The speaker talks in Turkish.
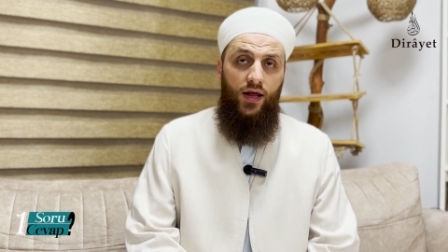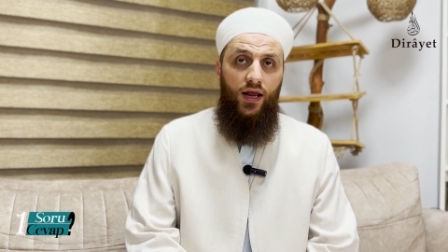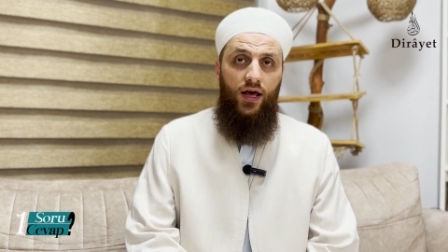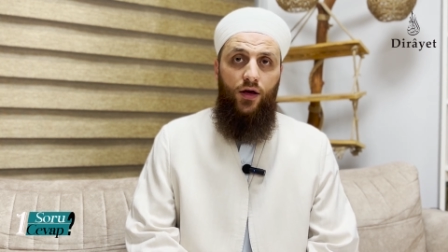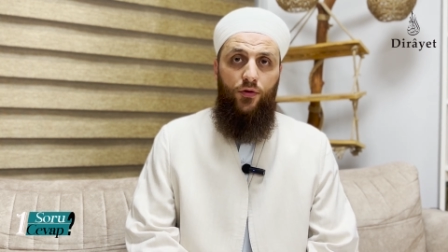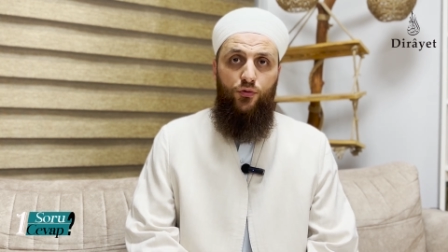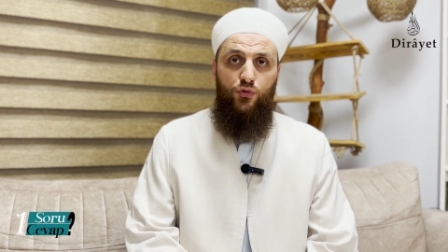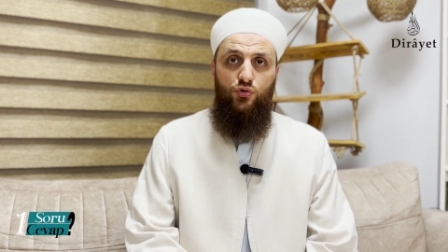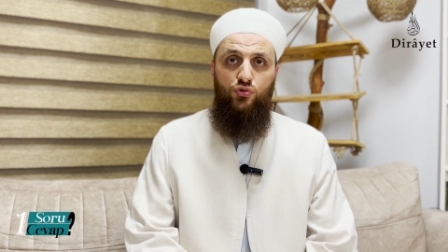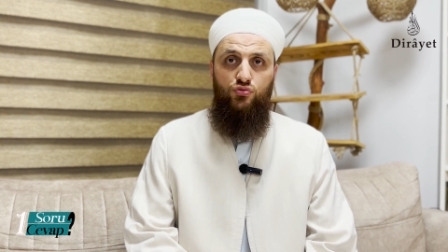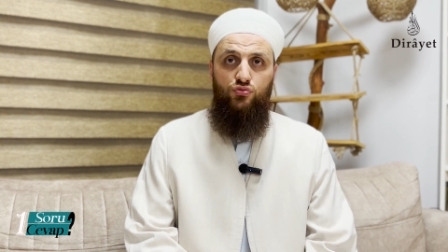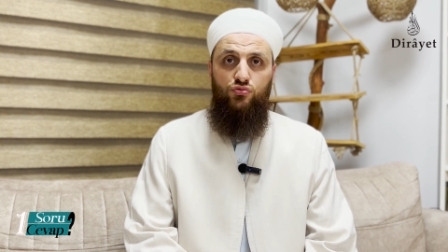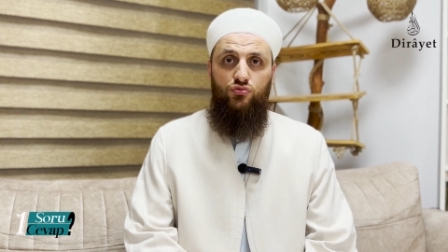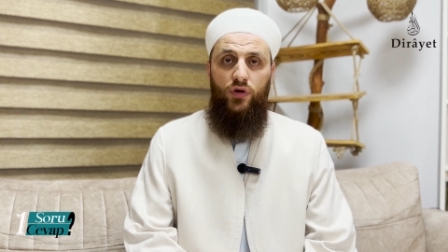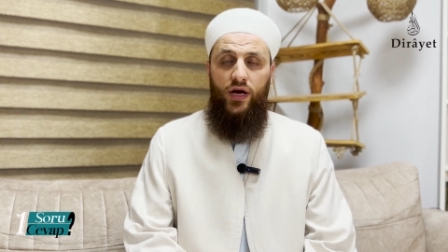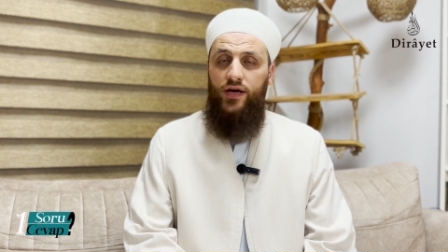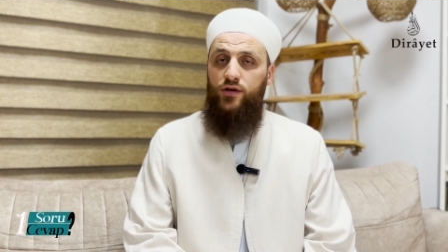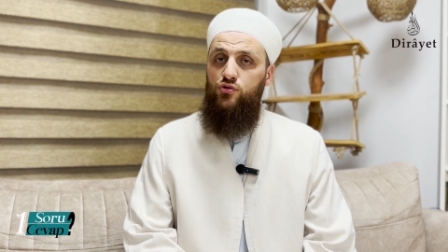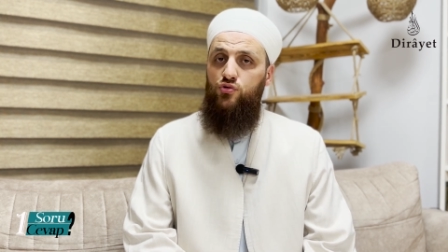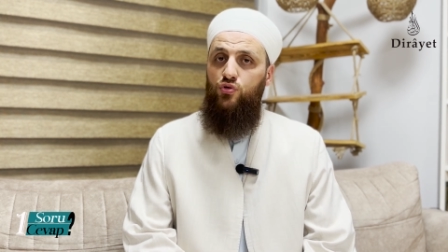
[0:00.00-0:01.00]

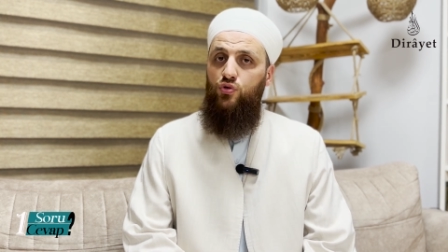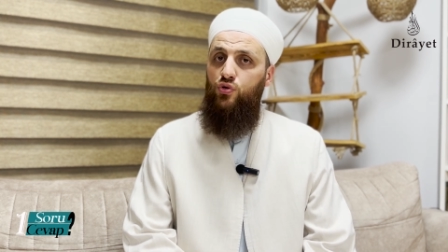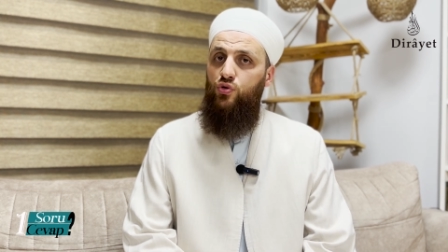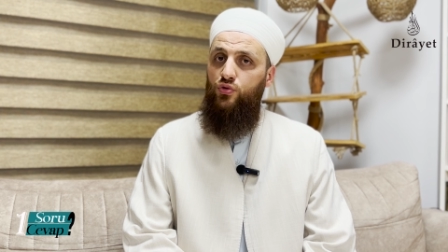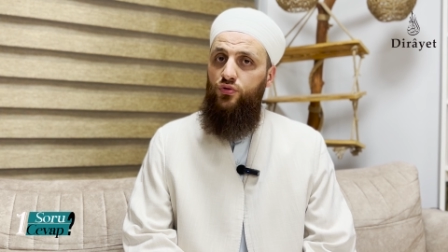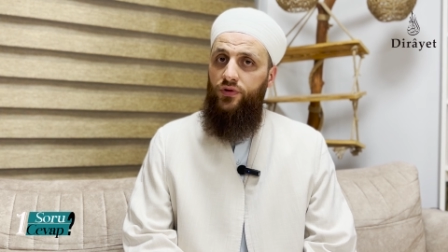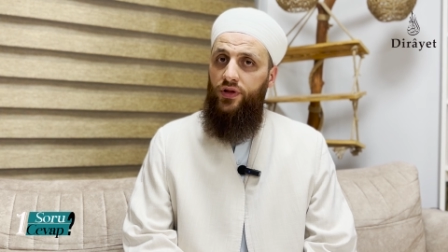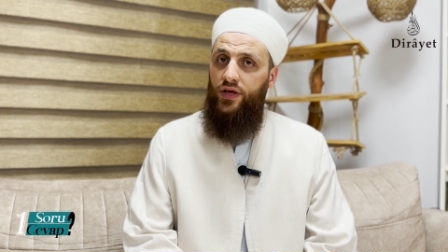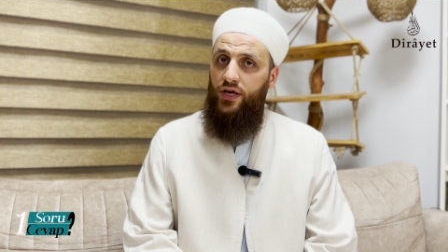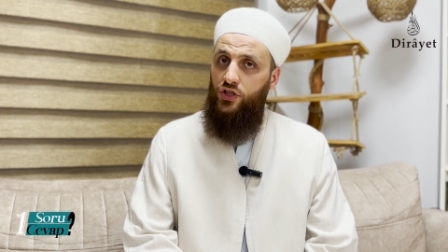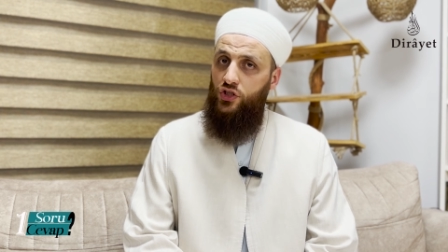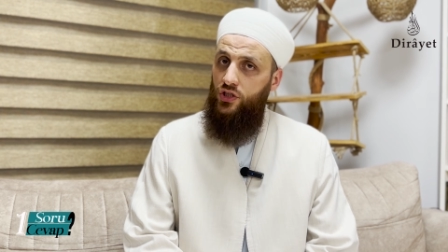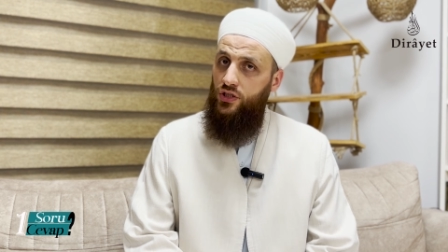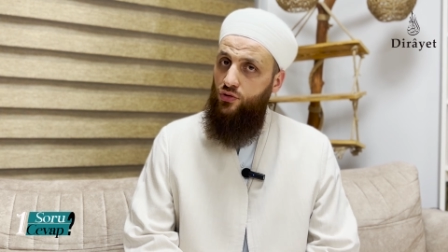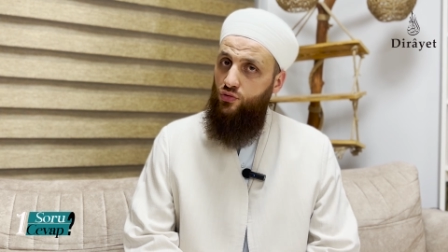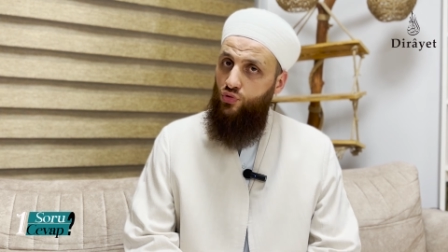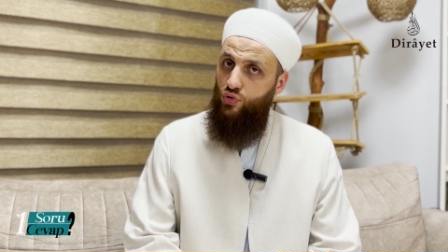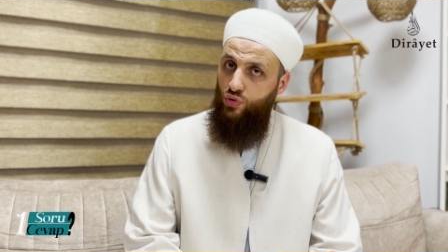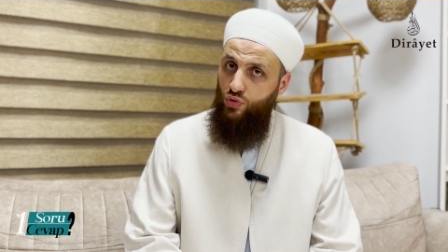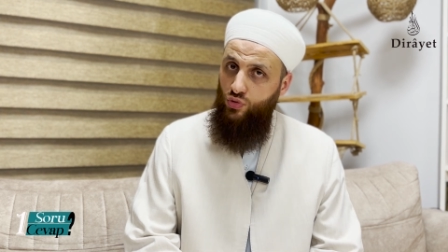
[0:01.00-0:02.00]
Selâthun hezluhunne
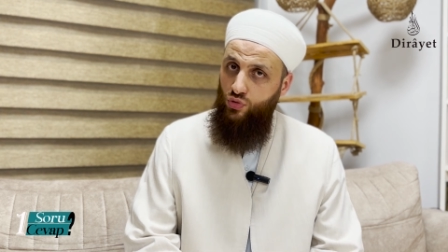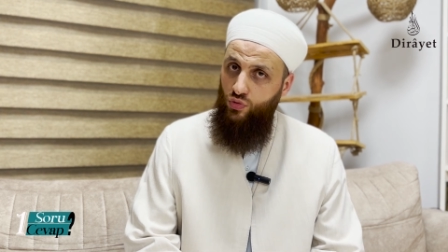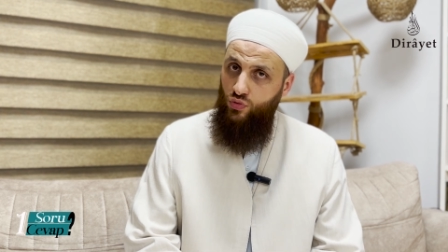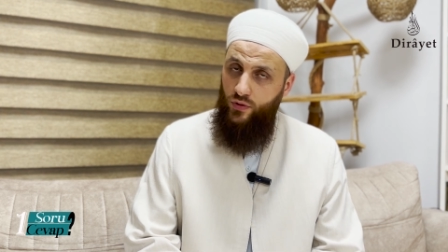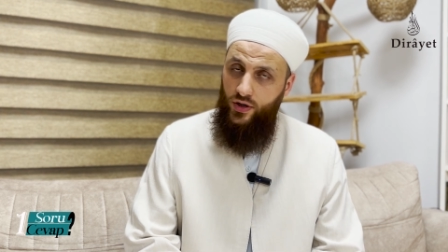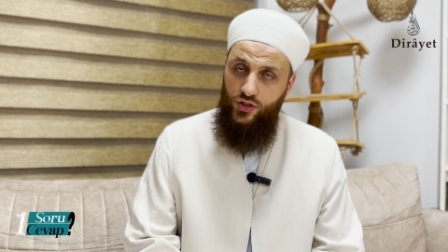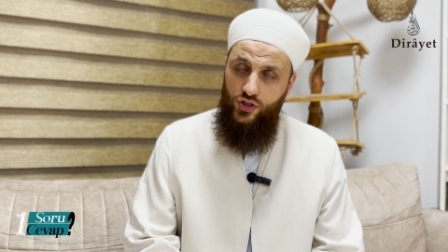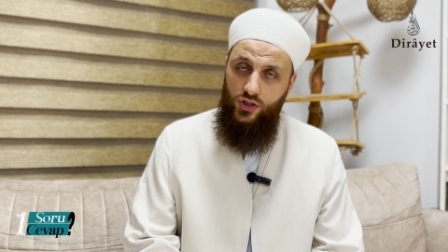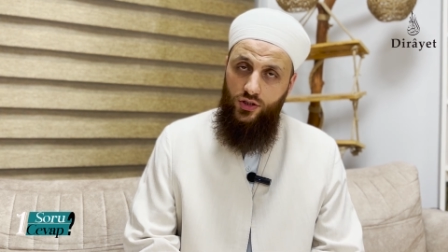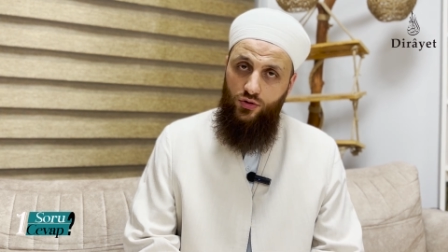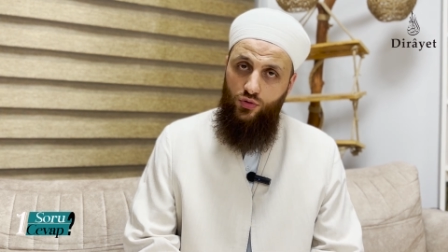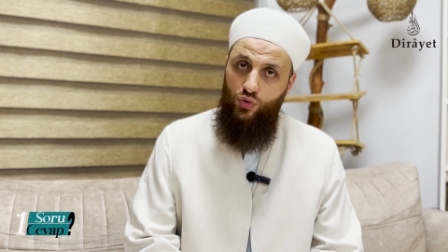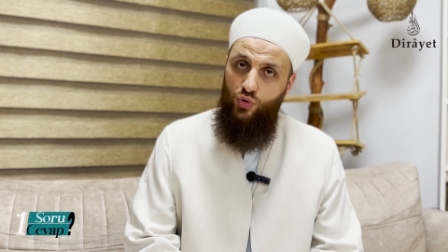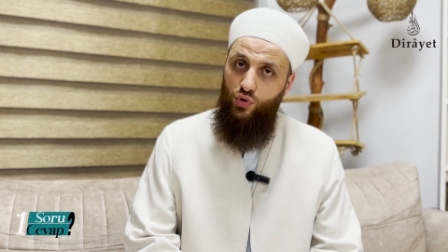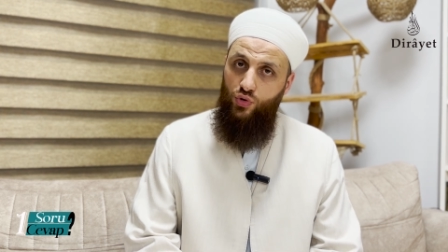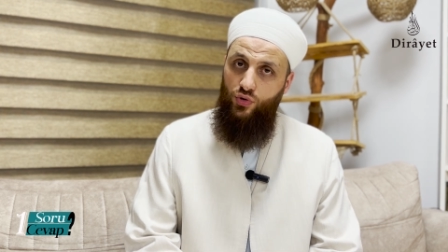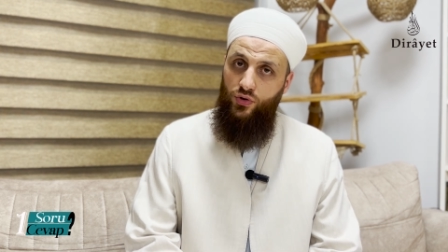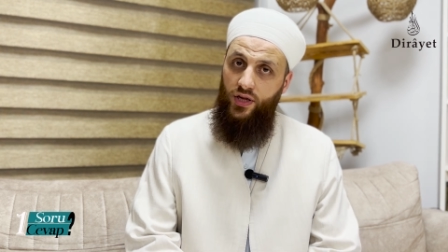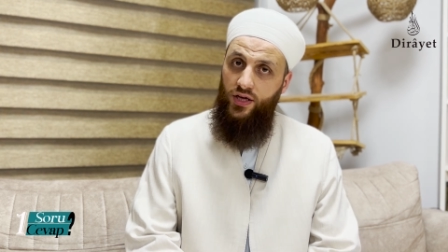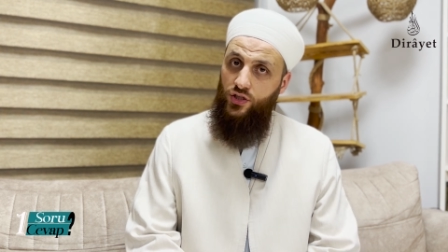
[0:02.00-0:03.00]
ciddun ve
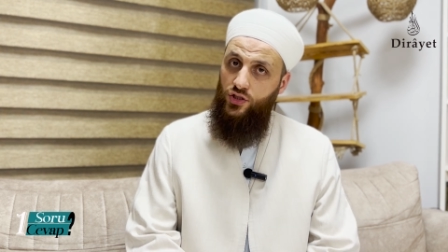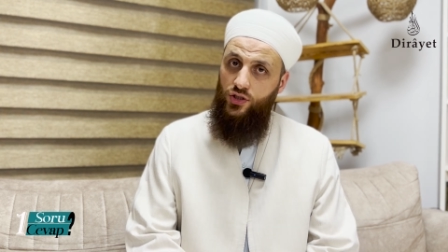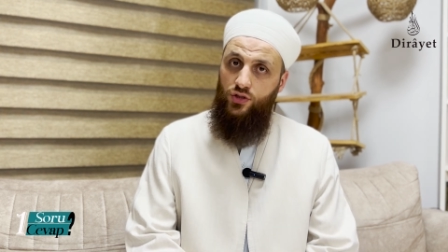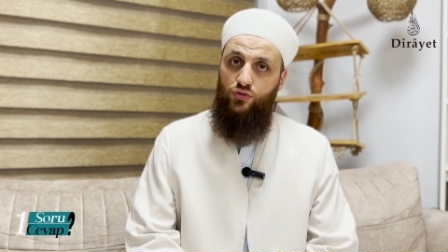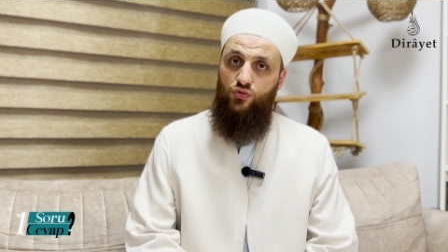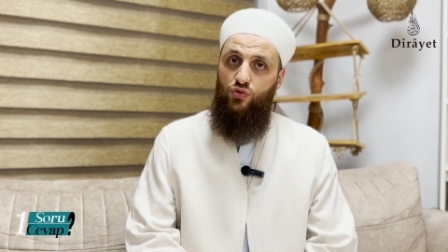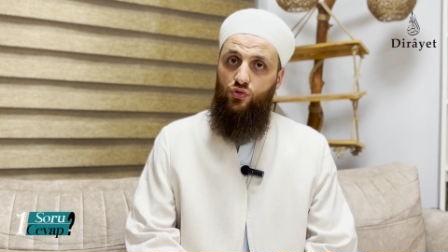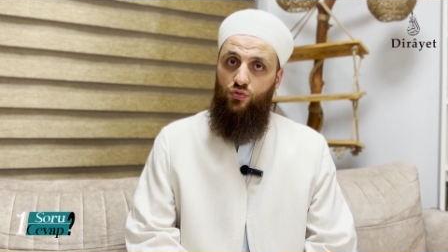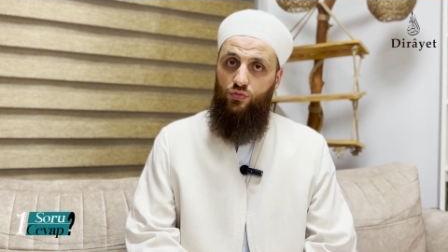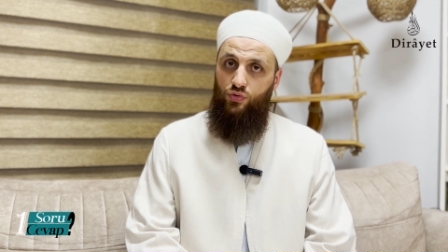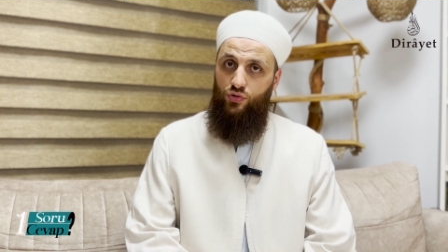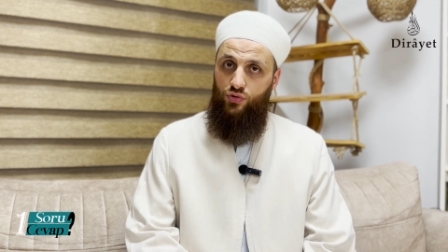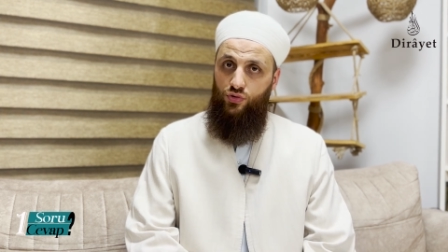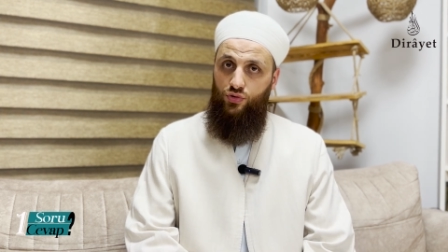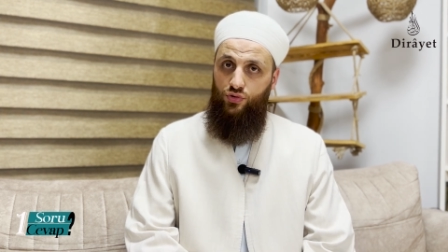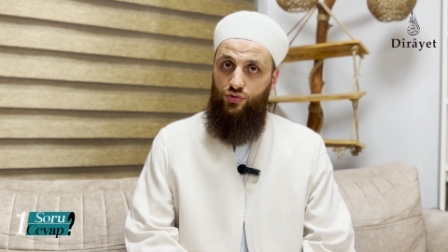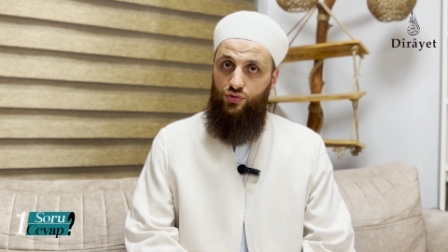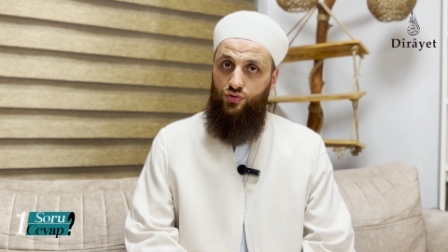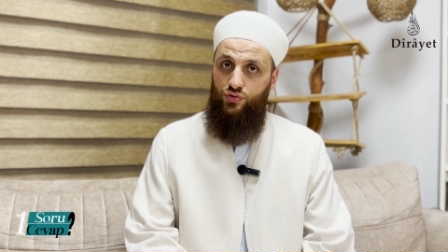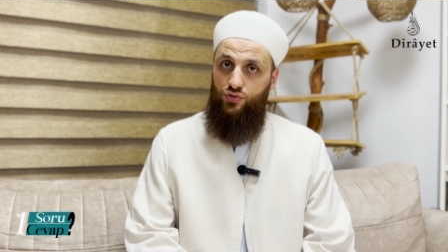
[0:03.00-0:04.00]
cidduhunne ciddun
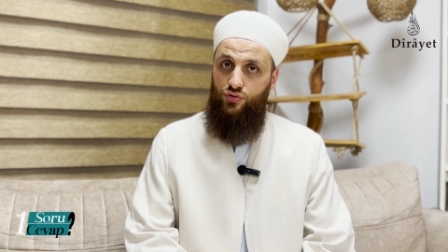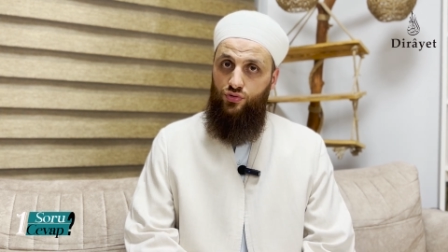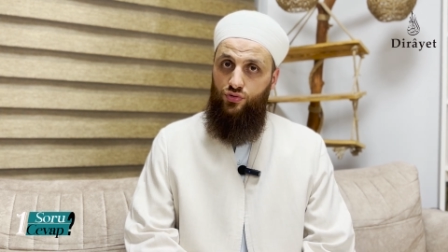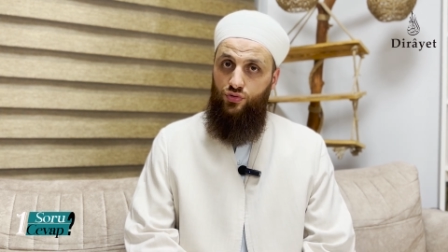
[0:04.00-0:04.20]
buyurur.